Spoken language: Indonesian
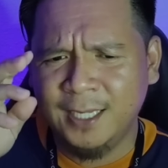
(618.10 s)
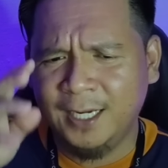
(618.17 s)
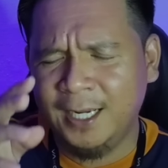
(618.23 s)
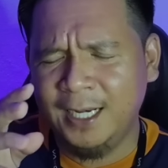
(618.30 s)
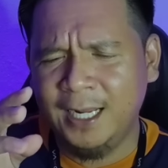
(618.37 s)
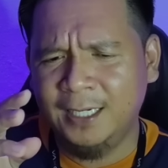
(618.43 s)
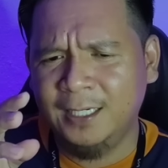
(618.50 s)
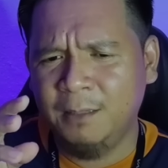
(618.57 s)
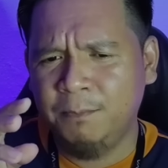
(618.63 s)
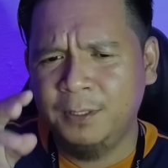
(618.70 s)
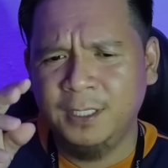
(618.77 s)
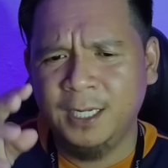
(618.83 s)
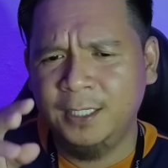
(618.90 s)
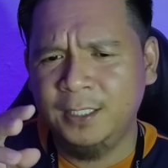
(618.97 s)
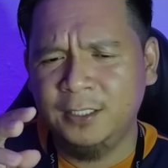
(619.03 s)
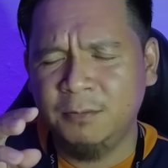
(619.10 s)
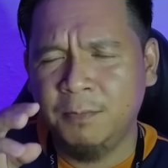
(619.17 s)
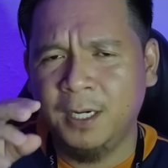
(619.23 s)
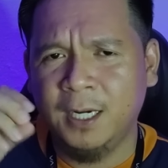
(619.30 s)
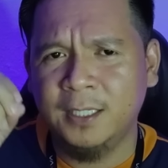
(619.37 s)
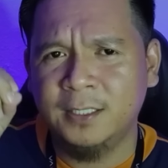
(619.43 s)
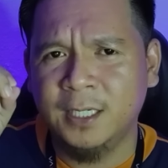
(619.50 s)
saya akan anggap benda ini
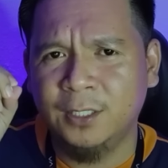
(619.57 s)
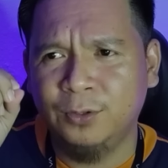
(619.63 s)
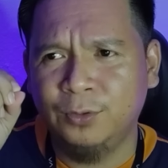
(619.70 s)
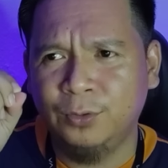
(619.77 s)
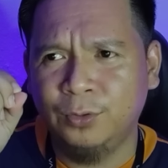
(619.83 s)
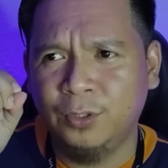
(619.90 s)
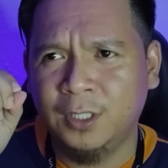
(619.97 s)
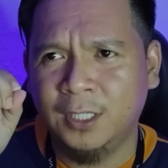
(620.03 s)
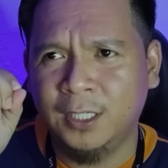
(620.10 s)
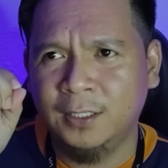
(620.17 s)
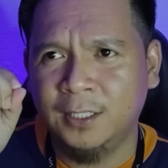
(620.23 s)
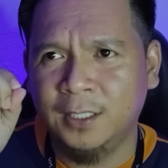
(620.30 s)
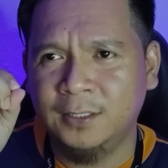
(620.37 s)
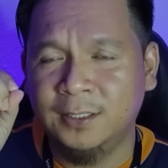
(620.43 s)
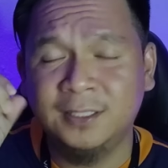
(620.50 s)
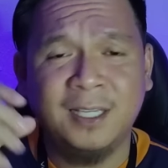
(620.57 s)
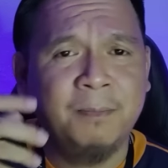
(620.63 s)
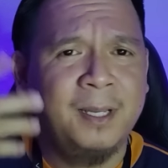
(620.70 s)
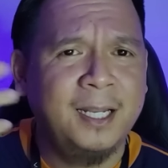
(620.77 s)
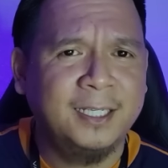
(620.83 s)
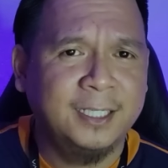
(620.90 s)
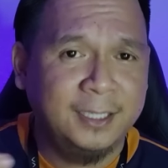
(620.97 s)
sebagai satu orang kata
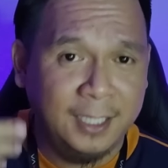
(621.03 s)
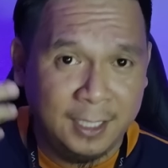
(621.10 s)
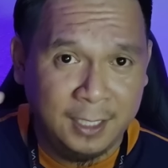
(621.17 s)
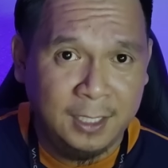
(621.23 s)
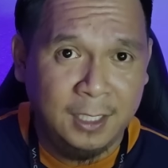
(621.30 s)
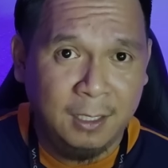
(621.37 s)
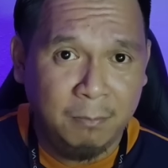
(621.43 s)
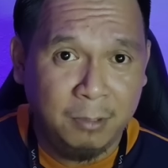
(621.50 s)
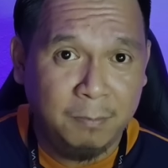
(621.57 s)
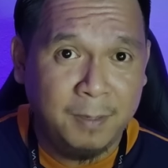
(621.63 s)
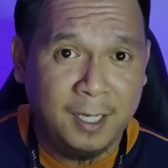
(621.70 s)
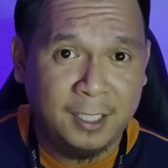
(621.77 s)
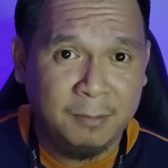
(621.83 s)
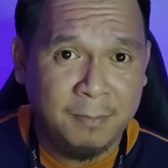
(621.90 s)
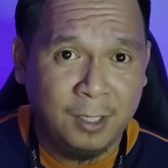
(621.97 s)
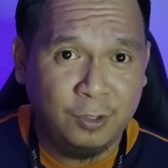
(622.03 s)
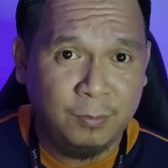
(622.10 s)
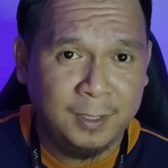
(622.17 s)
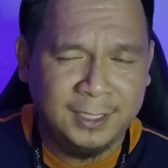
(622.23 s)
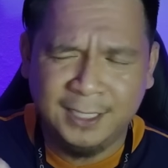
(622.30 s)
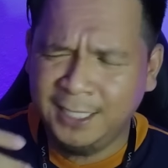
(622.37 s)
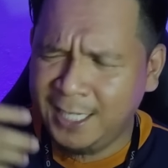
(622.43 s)
sesamalah kita berbagi
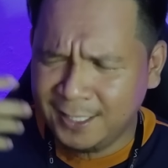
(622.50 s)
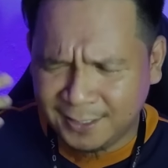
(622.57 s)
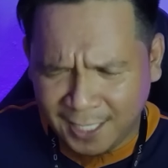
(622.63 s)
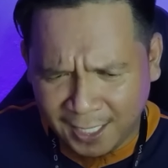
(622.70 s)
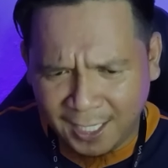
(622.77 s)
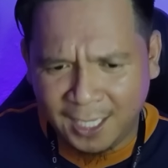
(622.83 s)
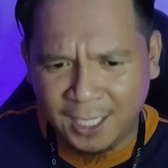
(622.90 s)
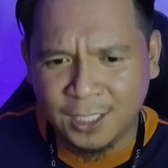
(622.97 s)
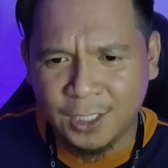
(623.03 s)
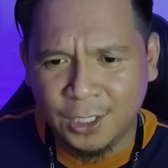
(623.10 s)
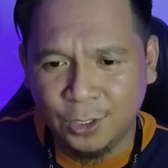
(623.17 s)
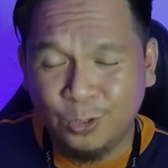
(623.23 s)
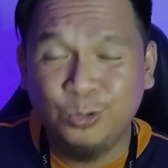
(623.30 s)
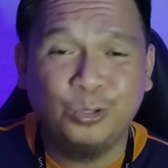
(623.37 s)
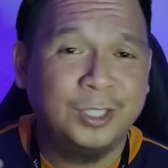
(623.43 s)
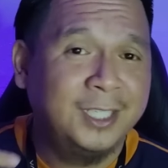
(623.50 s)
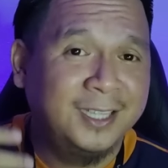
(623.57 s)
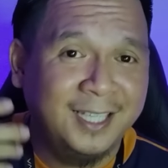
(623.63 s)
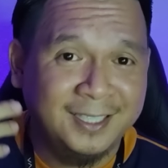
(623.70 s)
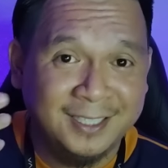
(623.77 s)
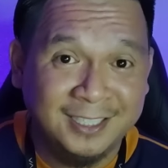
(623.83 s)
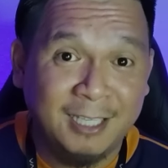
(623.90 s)
maklumat. Tidak salah untuk
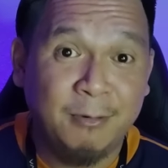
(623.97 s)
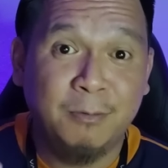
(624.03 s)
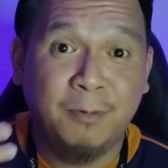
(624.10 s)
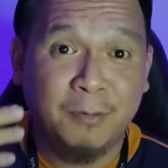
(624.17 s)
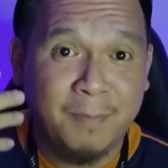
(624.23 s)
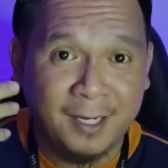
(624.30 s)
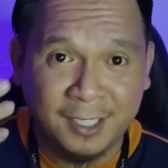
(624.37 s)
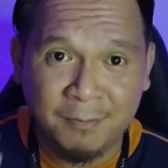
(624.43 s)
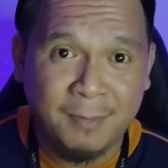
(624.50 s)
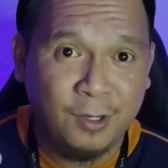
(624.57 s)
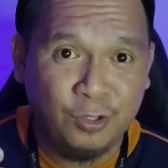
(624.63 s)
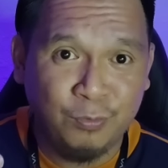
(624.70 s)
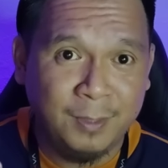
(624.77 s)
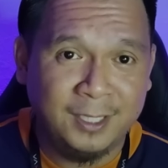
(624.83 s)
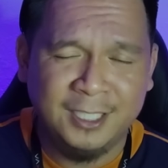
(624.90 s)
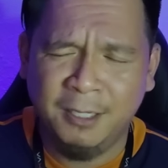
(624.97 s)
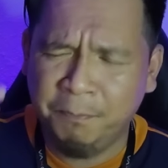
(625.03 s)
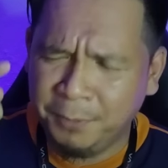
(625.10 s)
kita sesama berbagi maklumat.